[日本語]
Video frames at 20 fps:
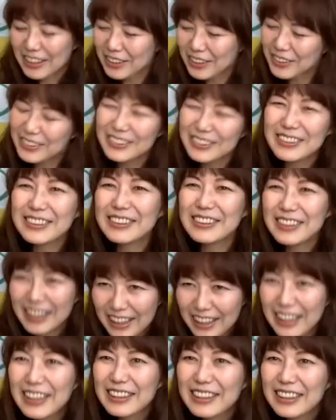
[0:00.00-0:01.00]
うん、結局
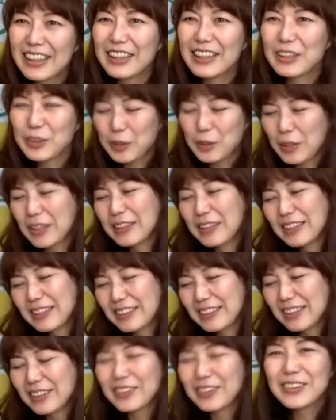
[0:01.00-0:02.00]

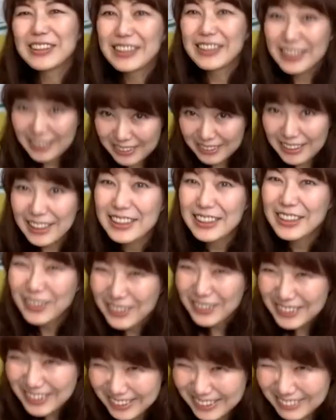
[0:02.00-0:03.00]
ずっと実家暮らしで
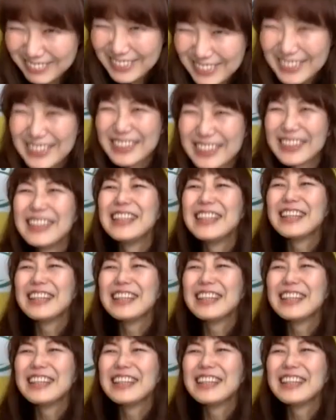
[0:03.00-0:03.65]
ございます